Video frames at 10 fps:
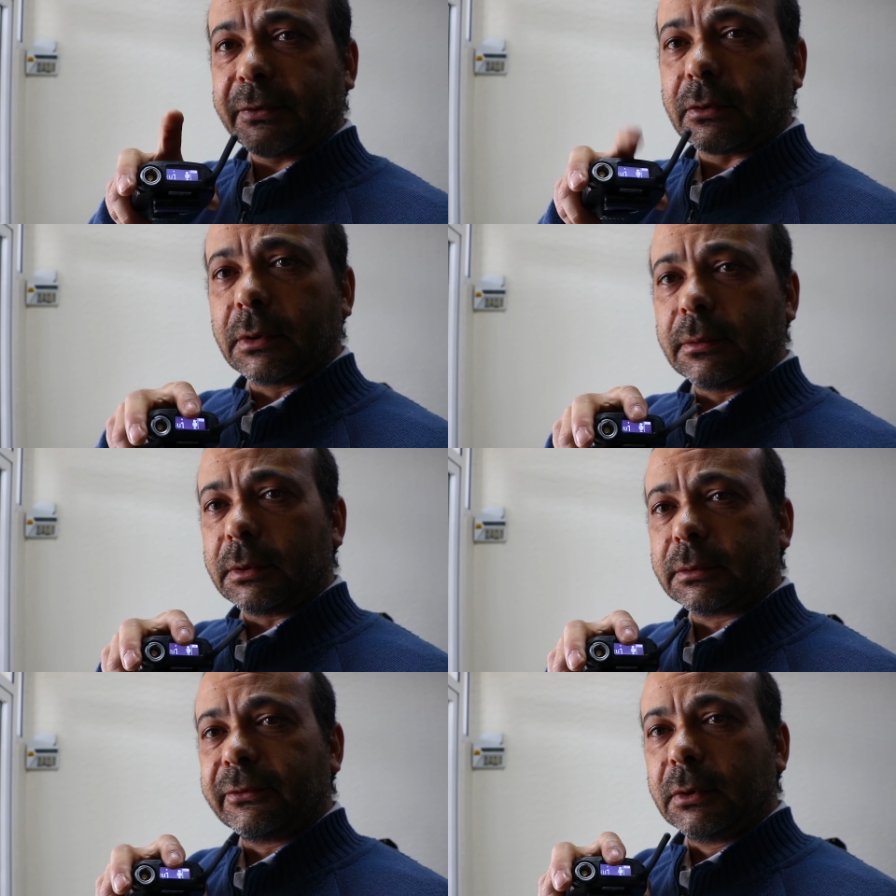ver o
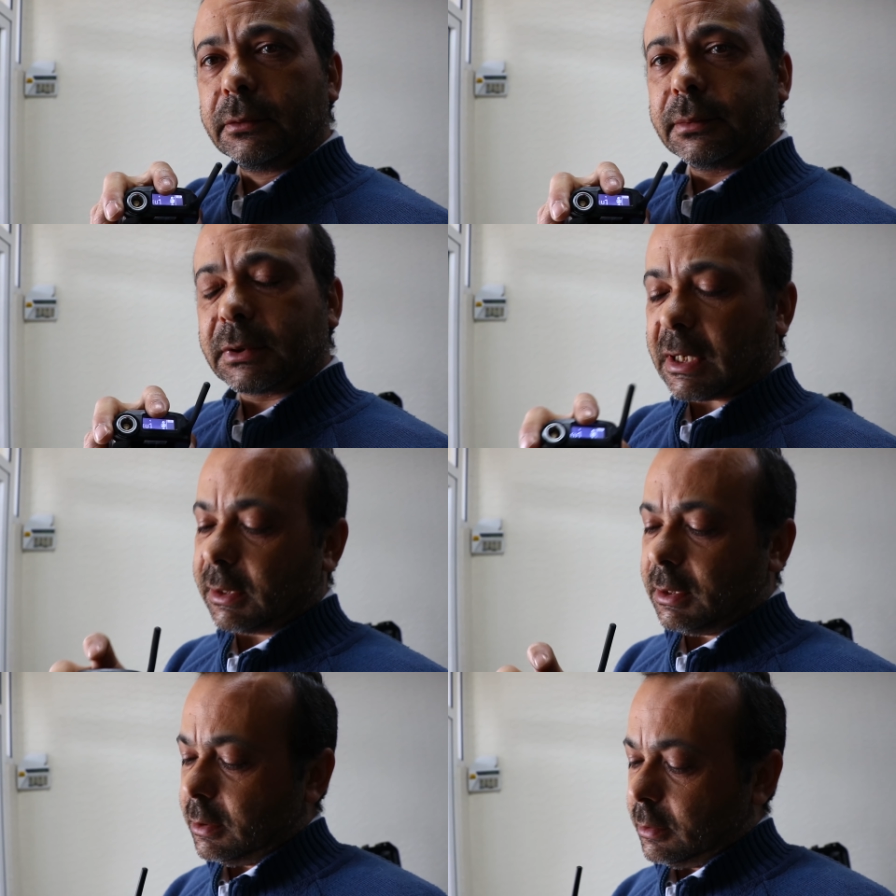nível do volume que está
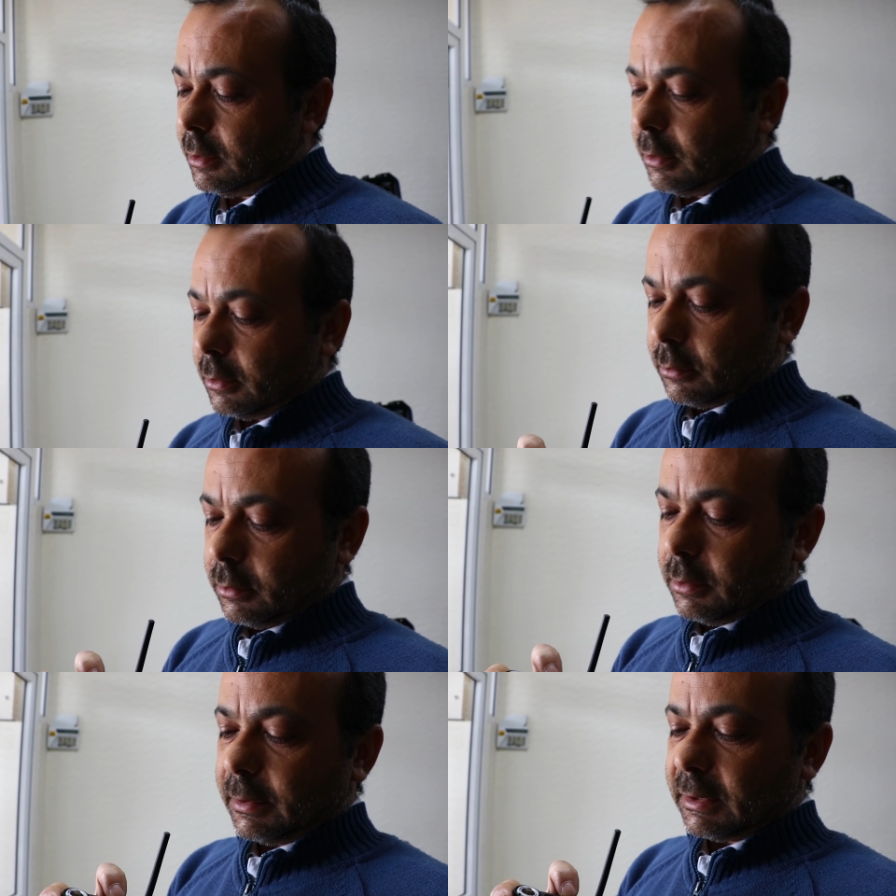aqui,
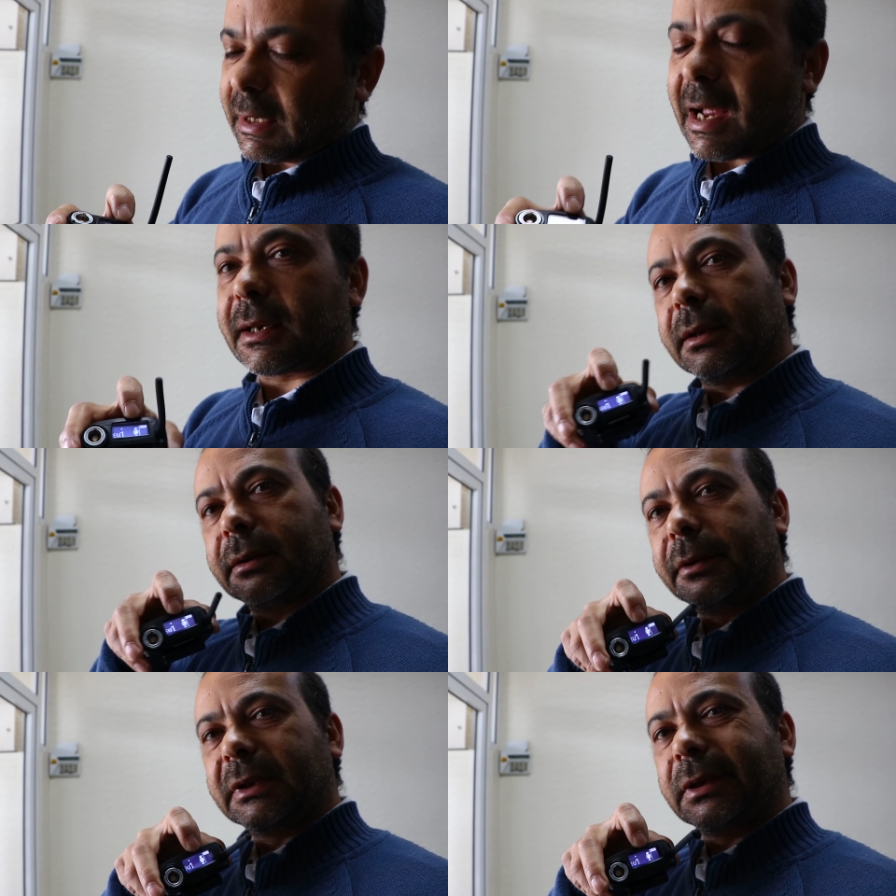o nível de carga
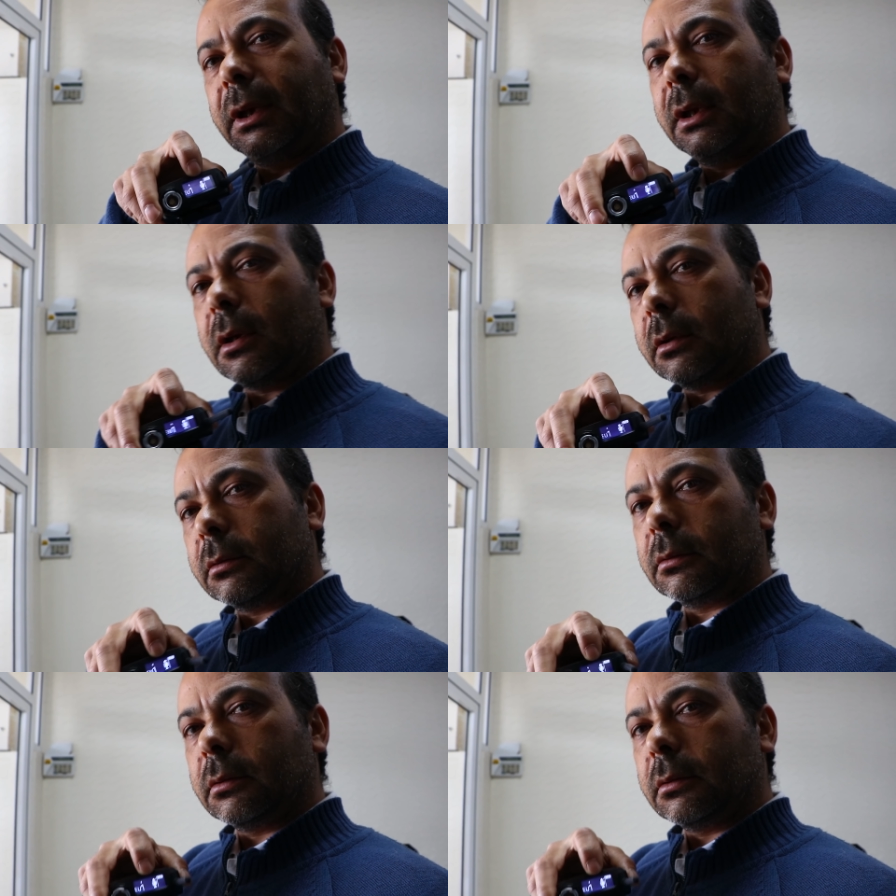de bateria